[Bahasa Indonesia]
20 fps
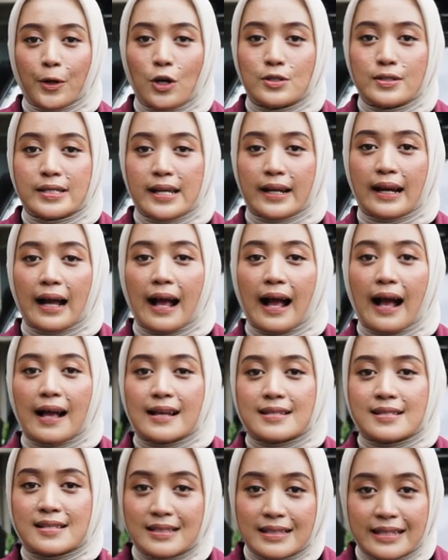Project
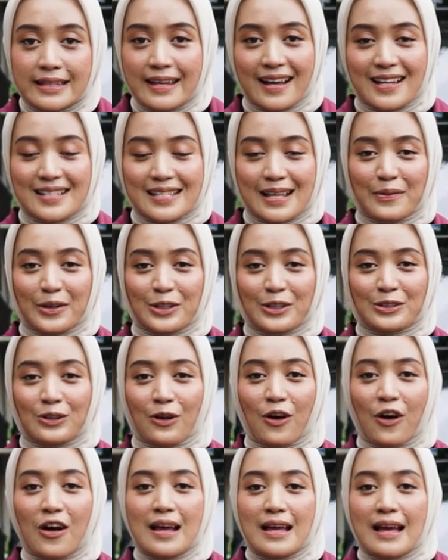asli ya sahabat
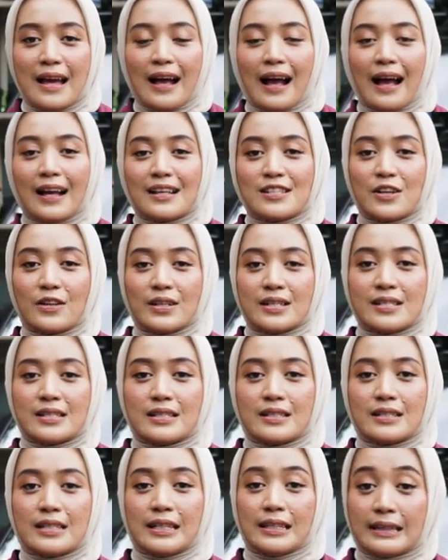Oto. Aksesoris
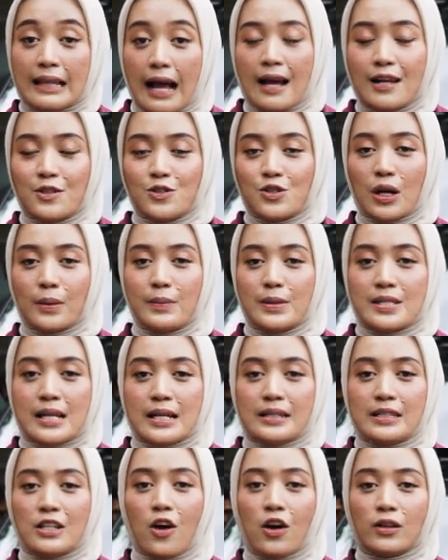Vita juga
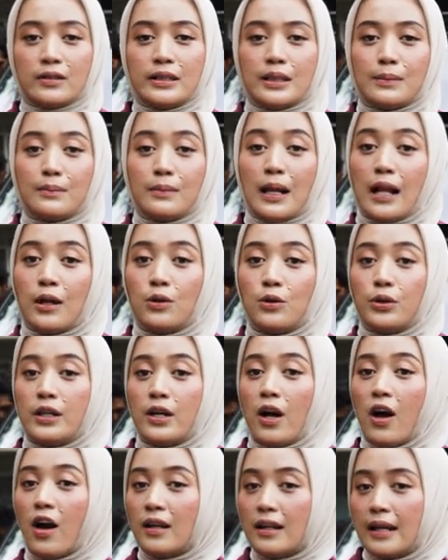bisa diorder
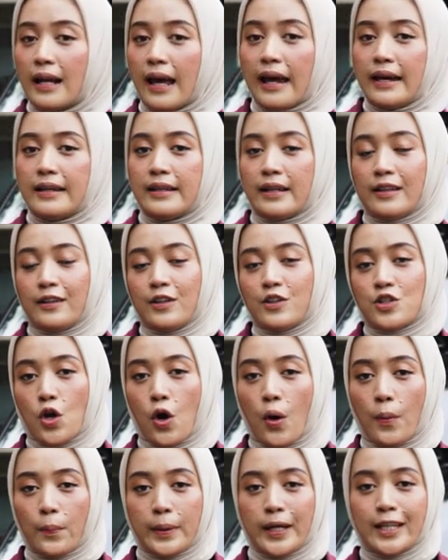melalui online yaitu di
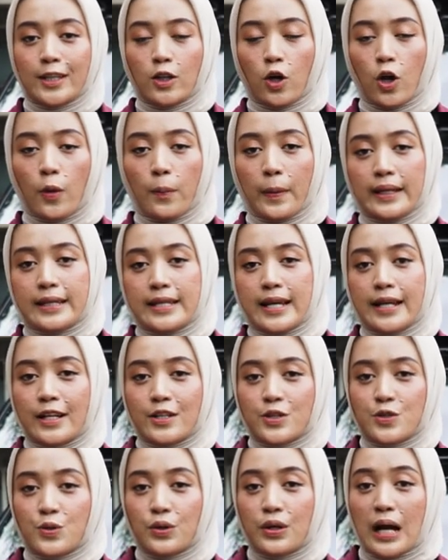Shopee, Tokopedia
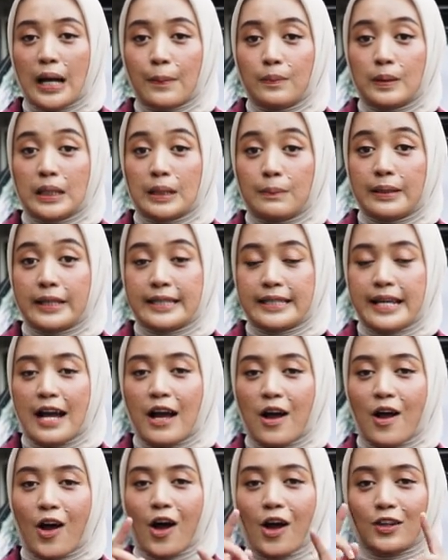dan juga
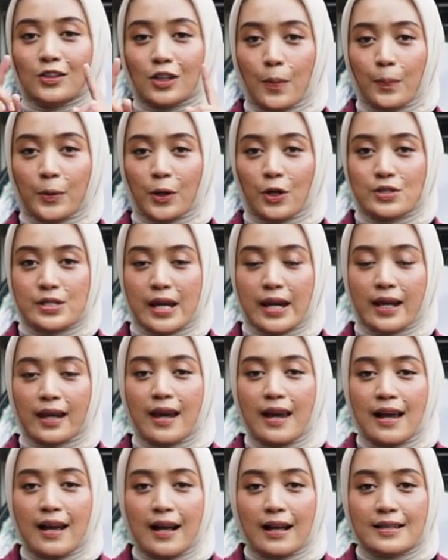Bibinya Oto Project.
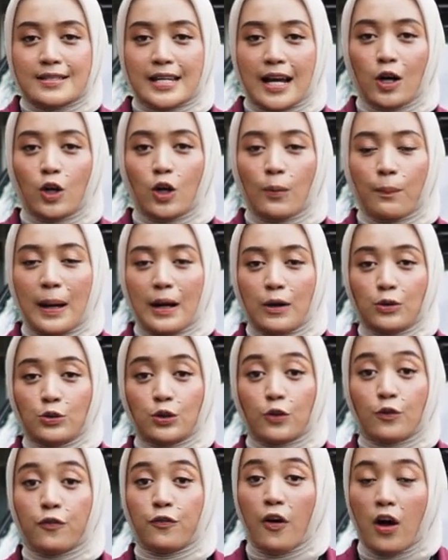Jangan lupa
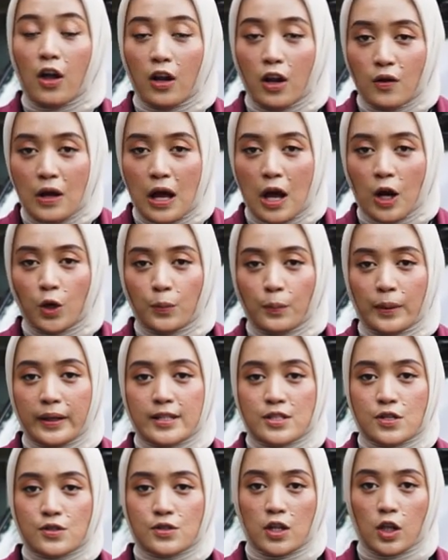untuk follow akun
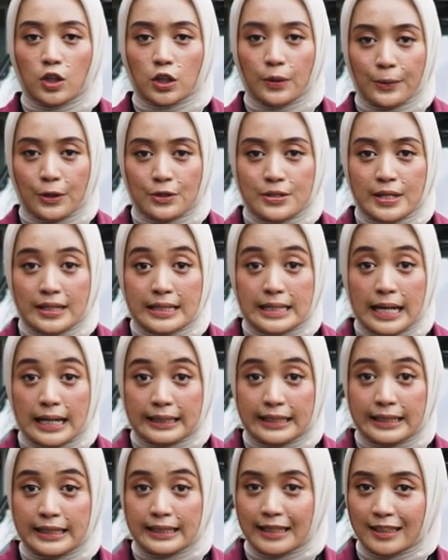media sosial Oto Project
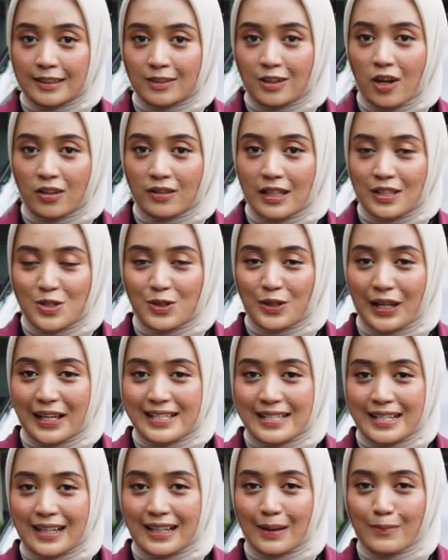yakni di TikTok dan juga
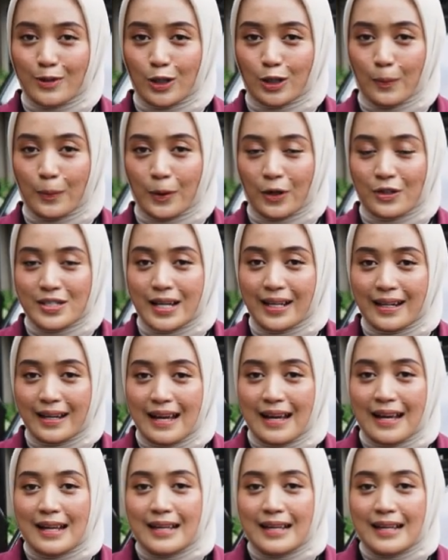Instagramnya Oto Project.